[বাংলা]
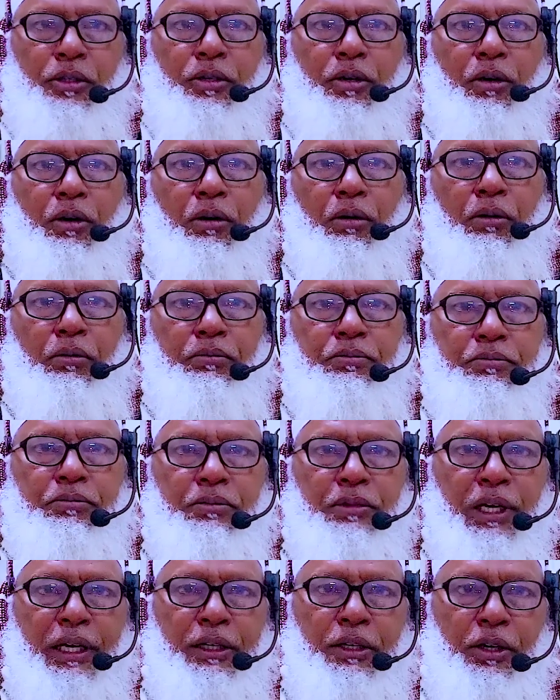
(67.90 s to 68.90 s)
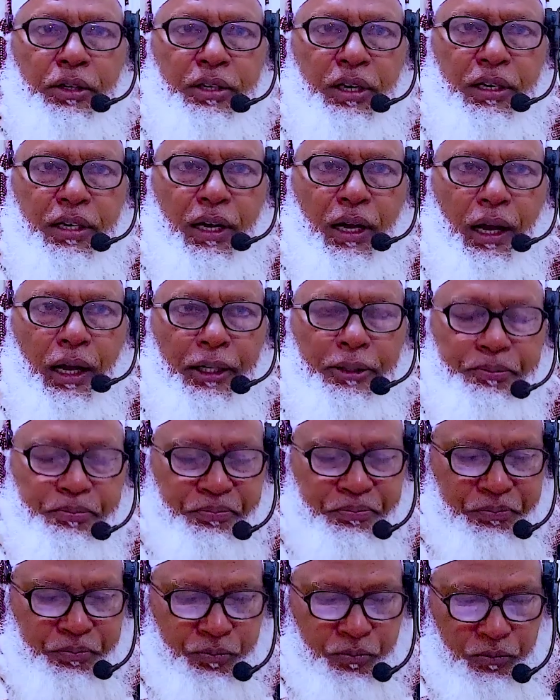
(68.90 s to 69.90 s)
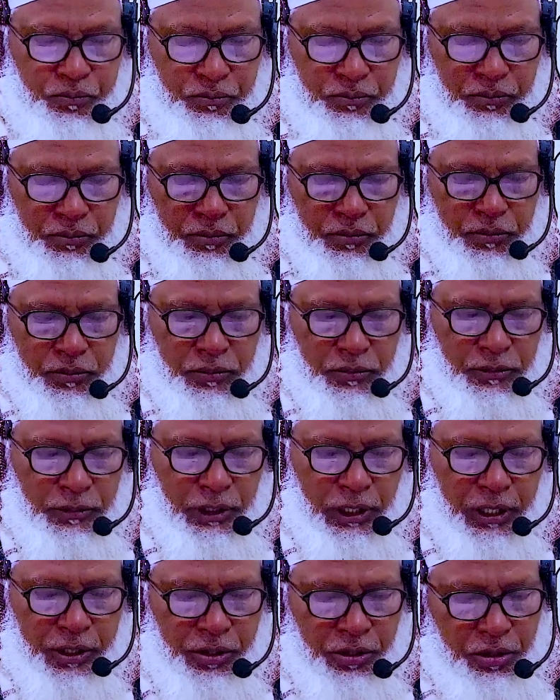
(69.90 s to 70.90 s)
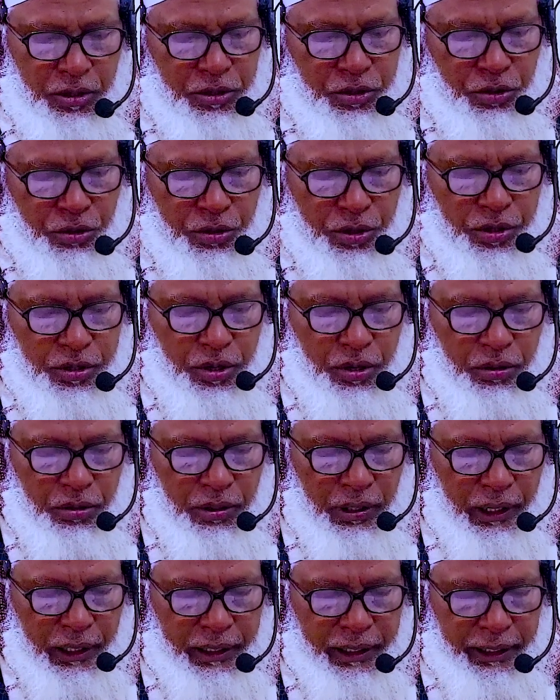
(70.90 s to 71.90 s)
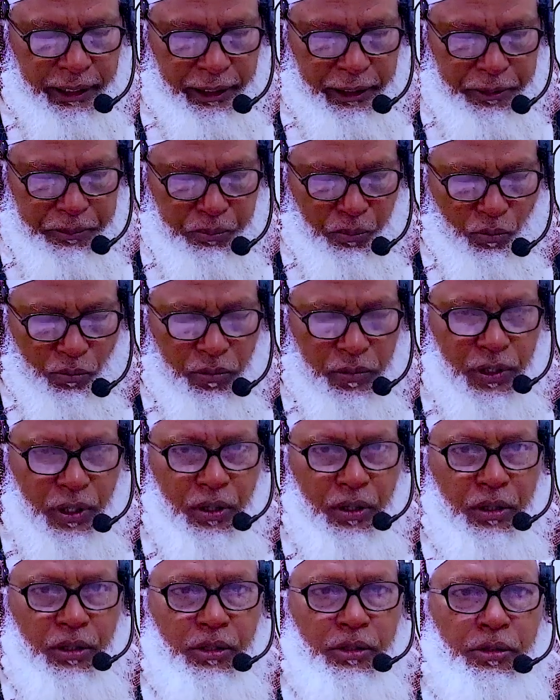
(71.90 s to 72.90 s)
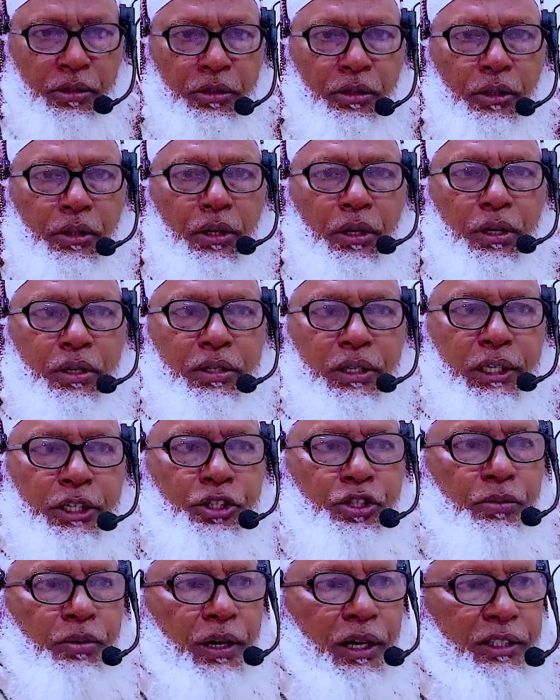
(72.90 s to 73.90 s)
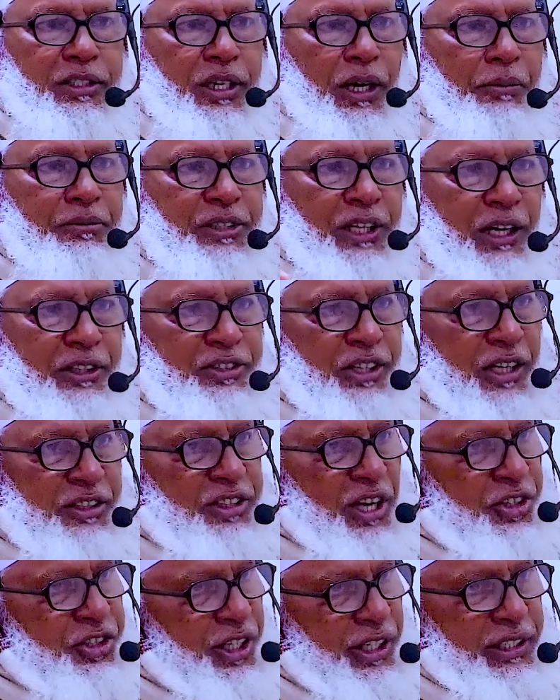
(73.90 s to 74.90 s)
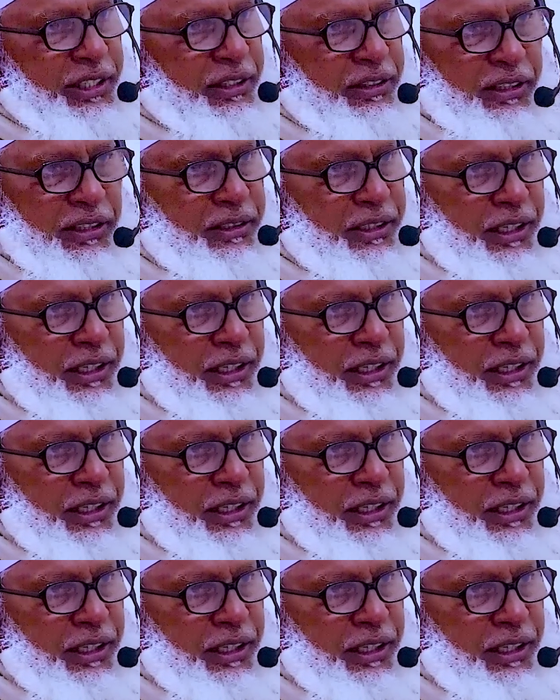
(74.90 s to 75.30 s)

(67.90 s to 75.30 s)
তো এই কথাটা এই জন্য দুঃখজনক লাগে যে ইসমাল ইসলাম তার চাচার স্বীকৃতি